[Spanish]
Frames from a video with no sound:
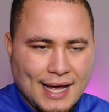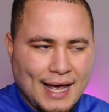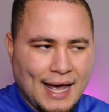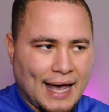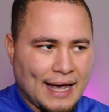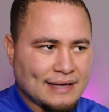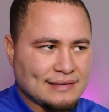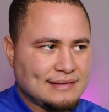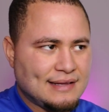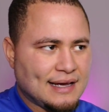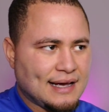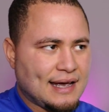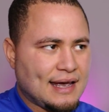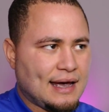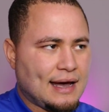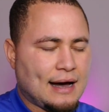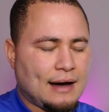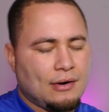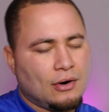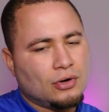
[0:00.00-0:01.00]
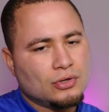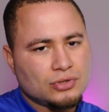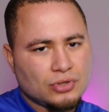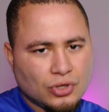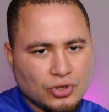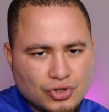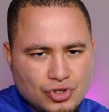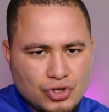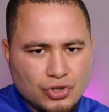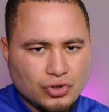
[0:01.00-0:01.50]
es de que a
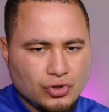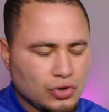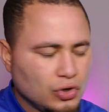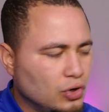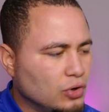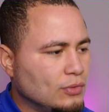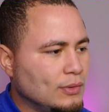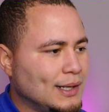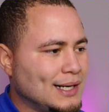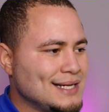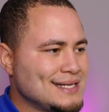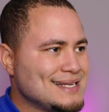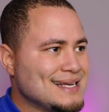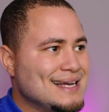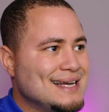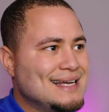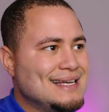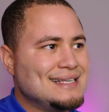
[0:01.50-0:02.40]
otros youtubers